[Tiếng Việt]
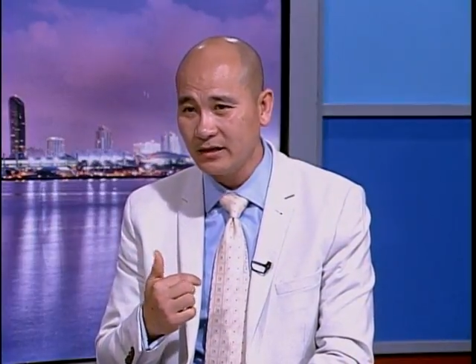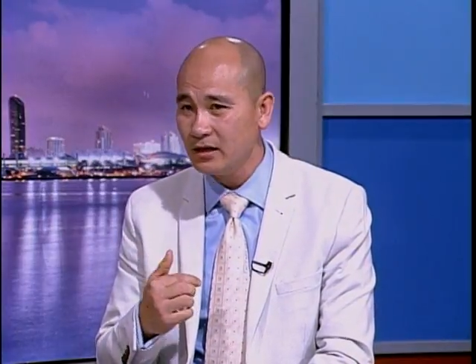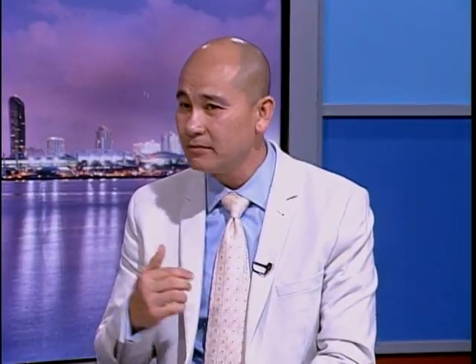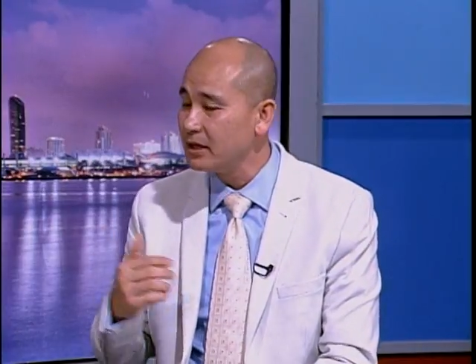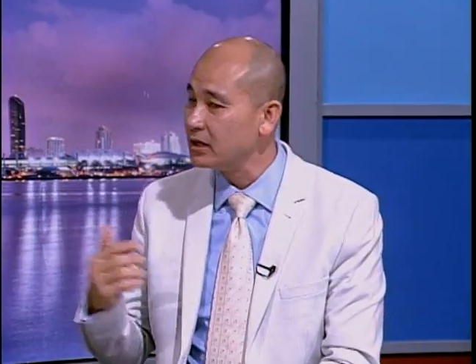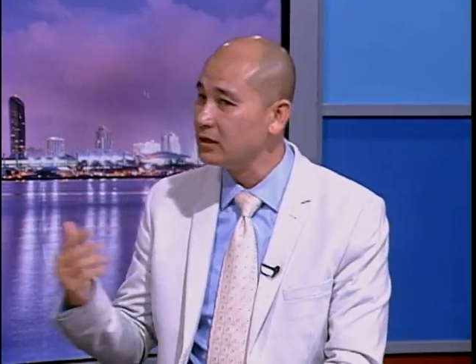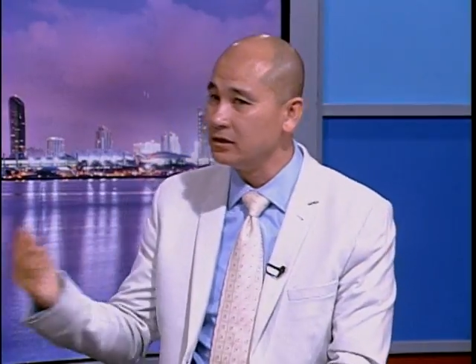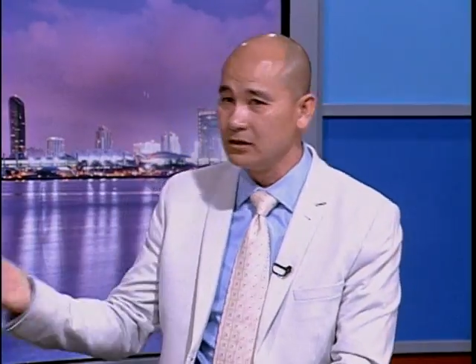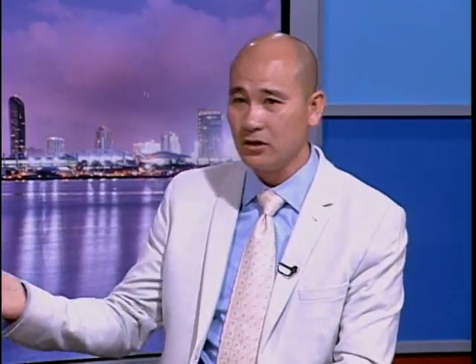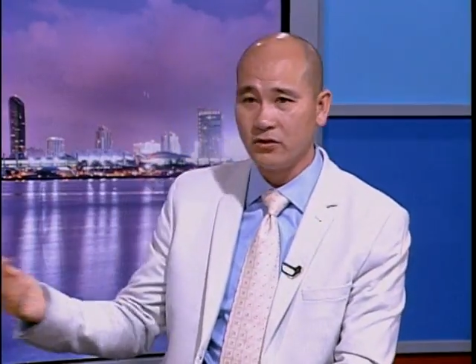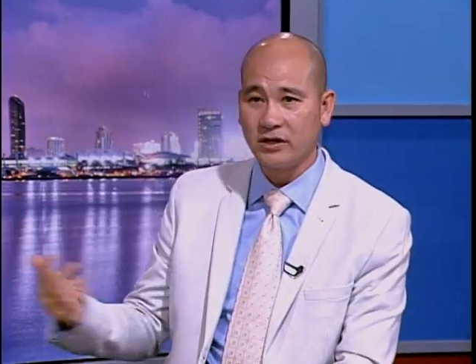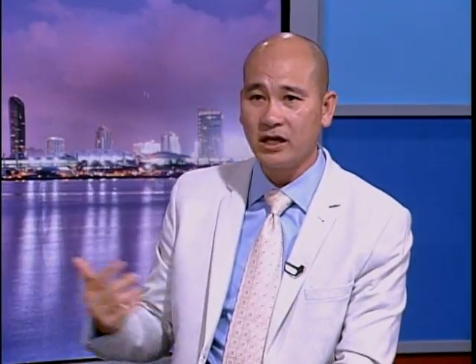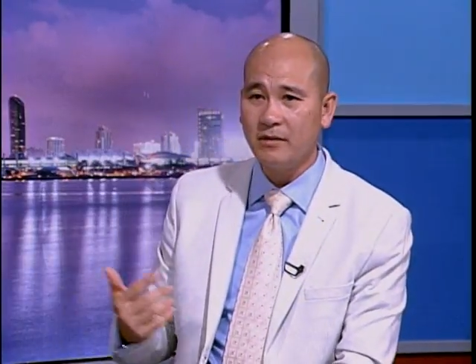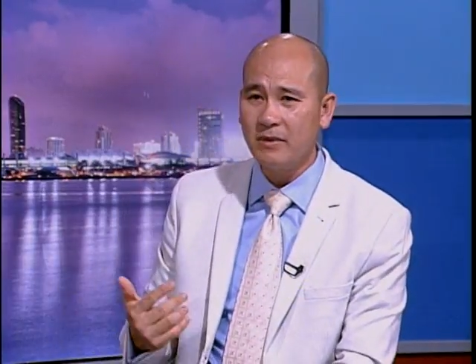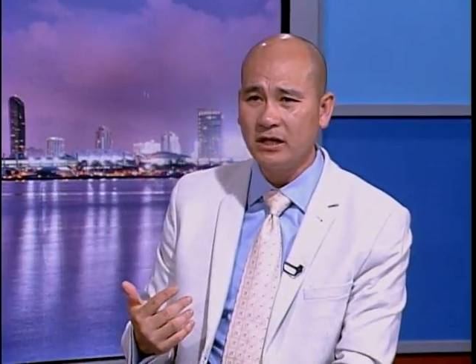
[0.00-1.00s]
nhưng mà người ngồi
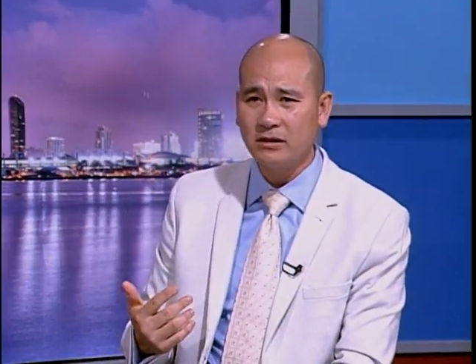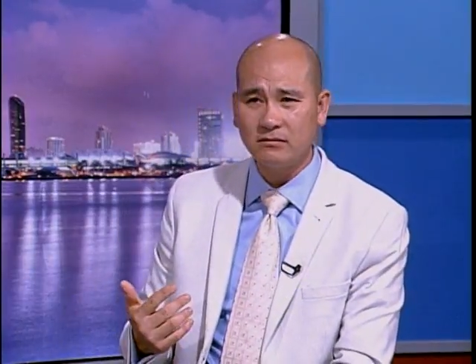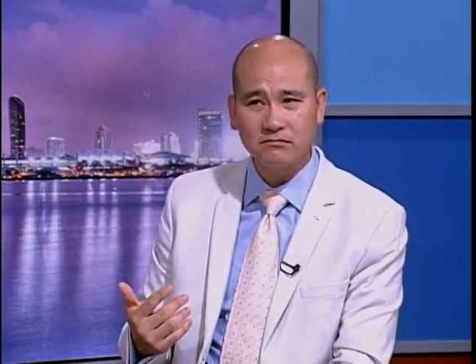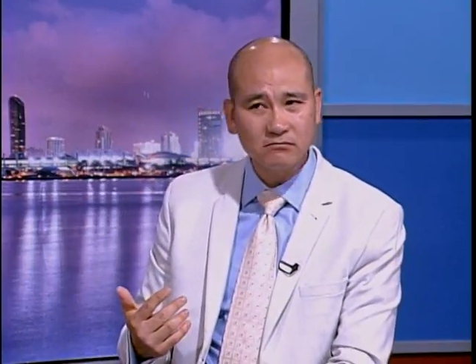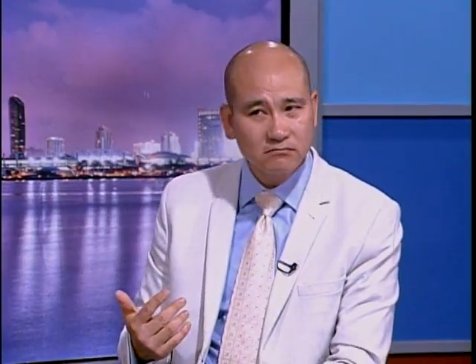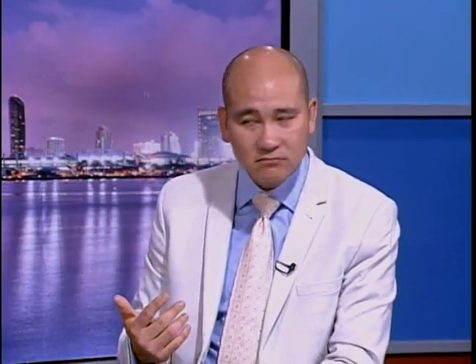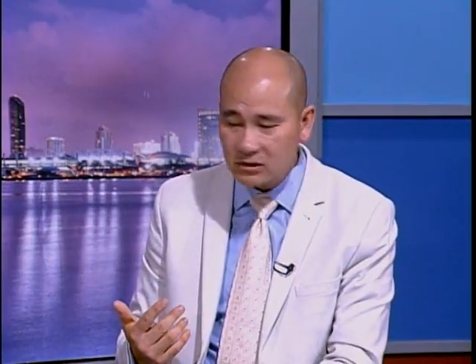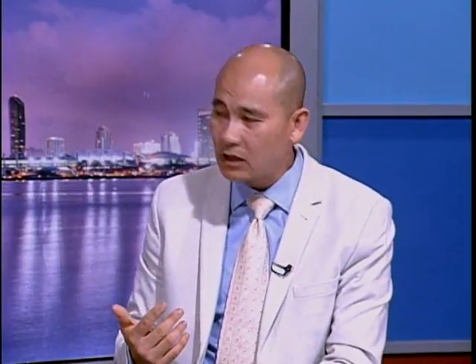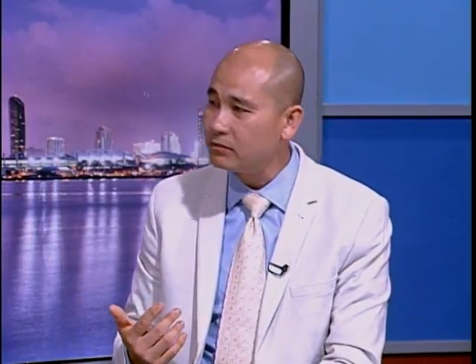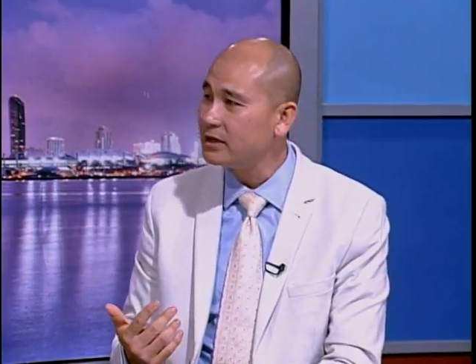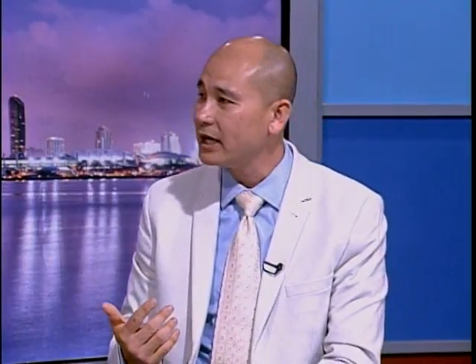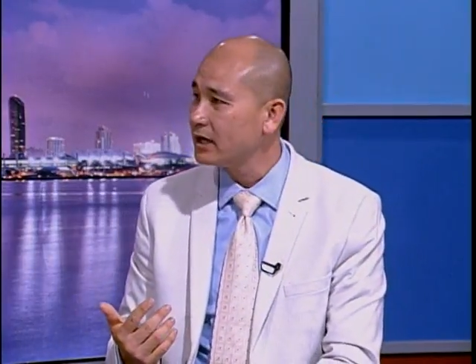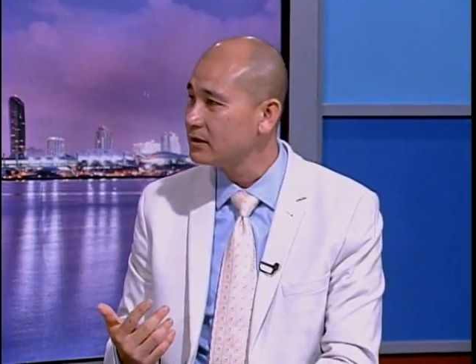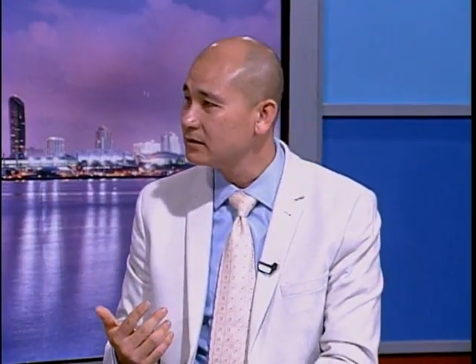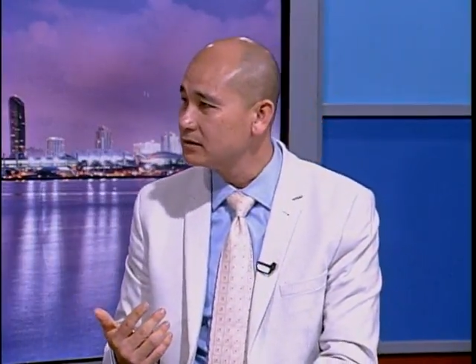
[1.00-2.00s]
kế bên không nghe,